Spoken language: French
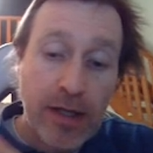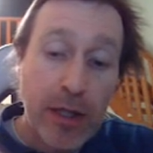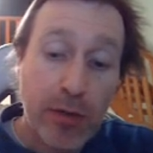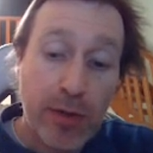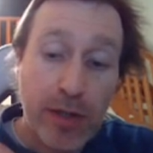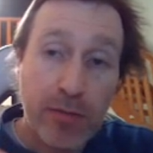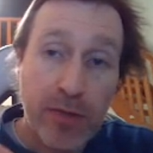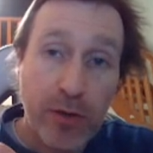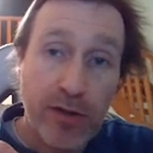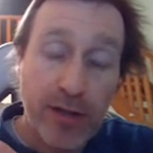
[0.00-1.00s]
SES e
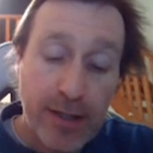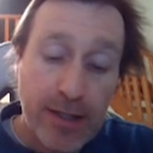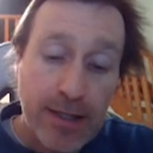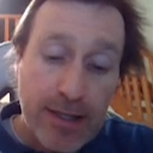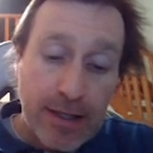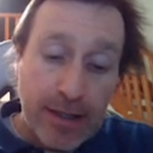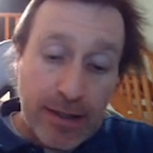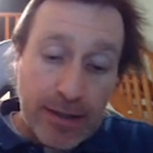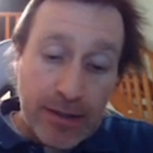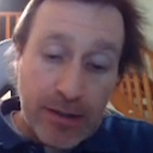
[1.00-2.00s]
Imagotag,
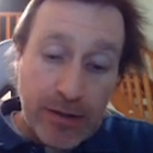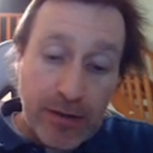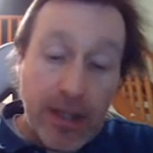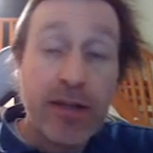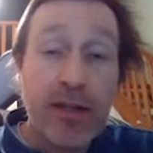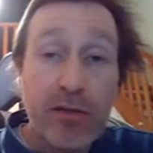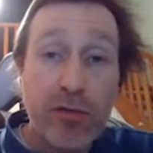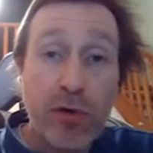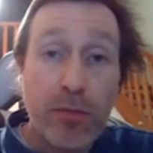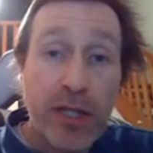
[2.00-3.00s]
euh,
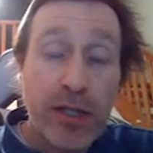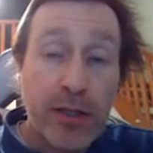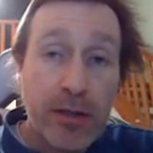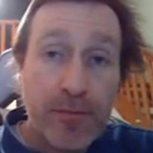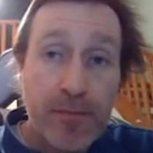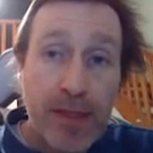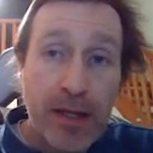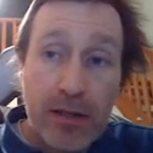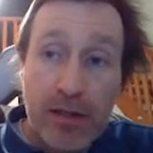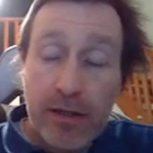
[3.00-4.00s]
Endeavour Mining,
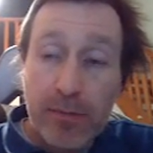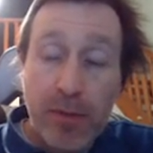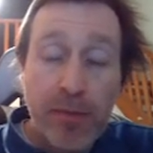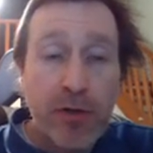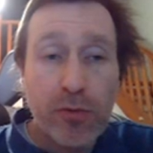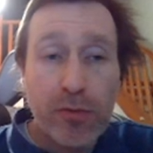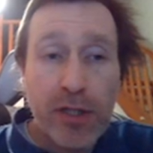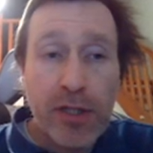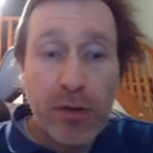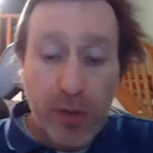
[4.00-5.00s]
les, pas mal de
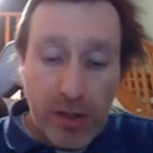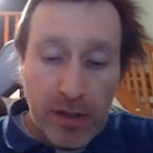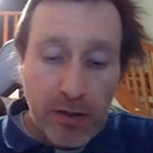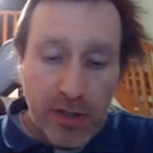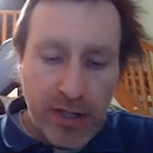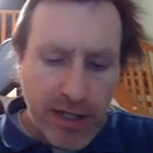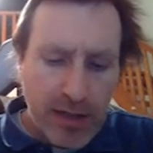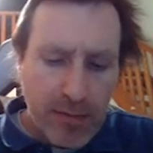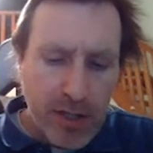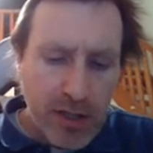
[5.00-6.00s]
minières aussi. Euh, il y a Eclat
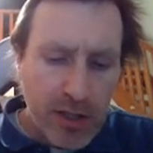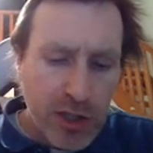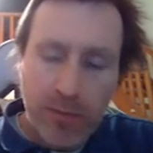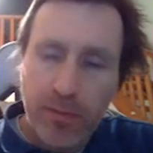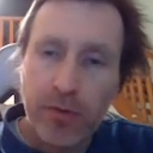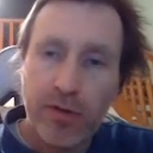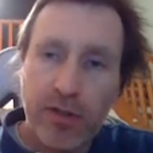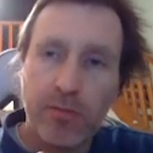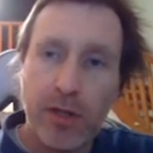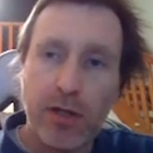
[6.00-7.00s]
Mining, je ne l'ai pas noté,
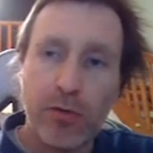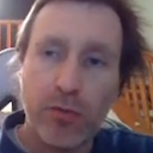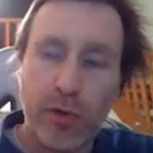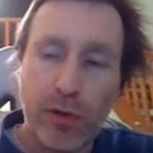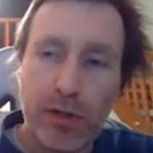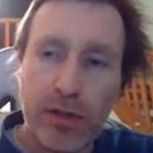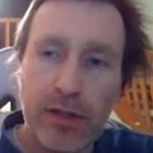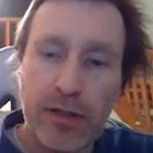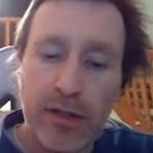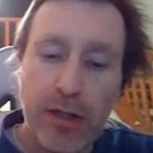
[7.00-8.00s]
mais ils annoncent aussi
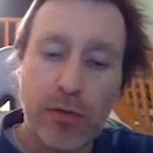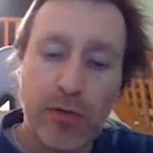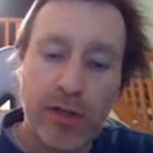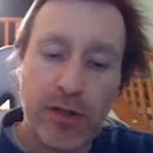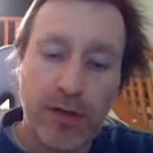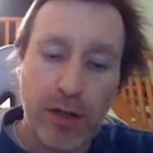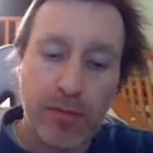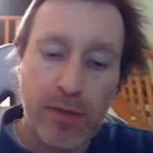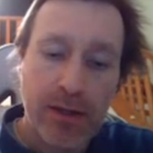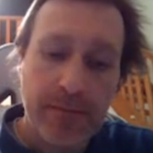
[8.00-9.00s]
des, résultats dans la
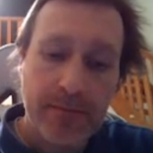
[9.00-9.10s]
semaine.